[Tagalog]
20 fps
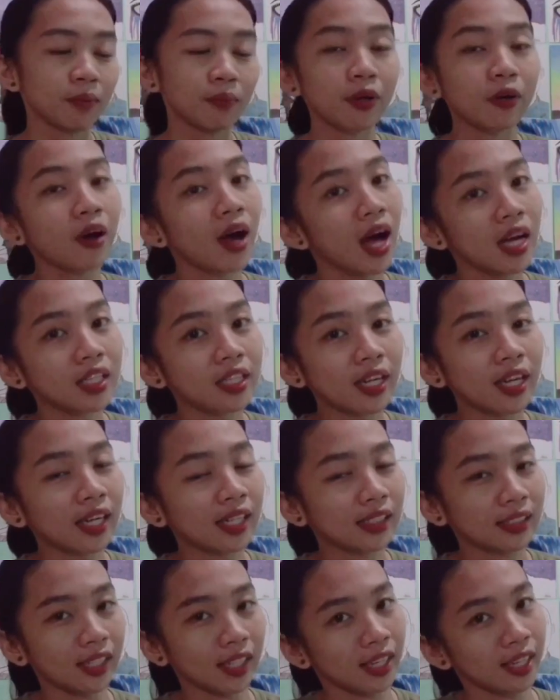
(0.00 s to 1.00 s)
Pero aja
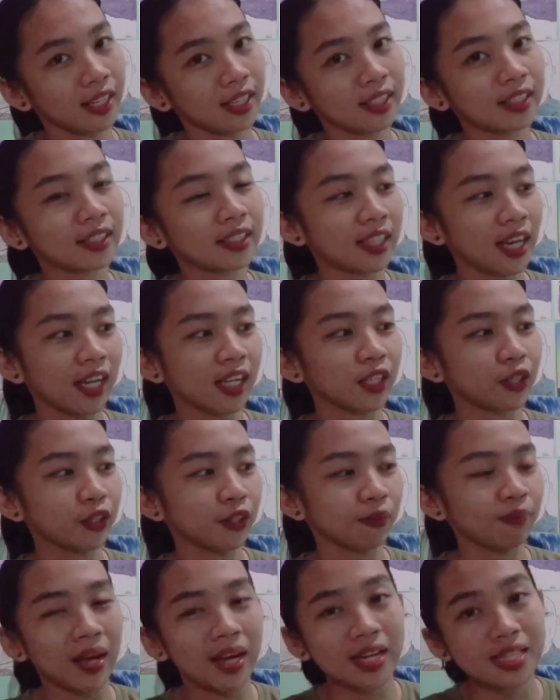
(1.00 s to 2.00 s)
kasi challenge
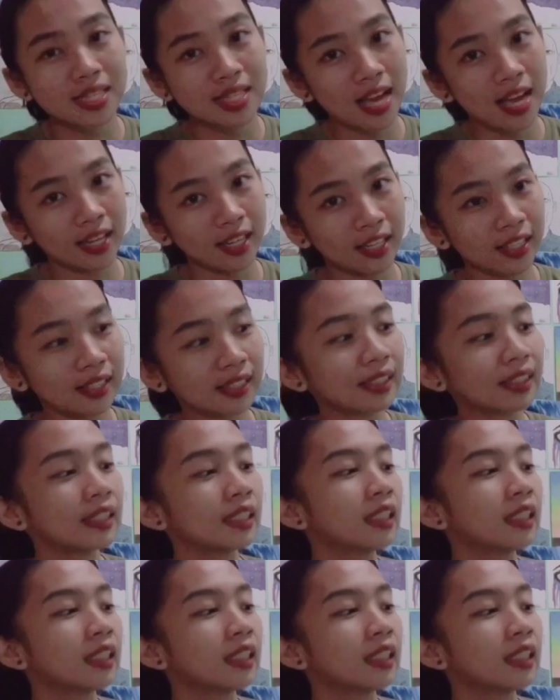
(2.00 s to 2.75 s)
to para sa akin.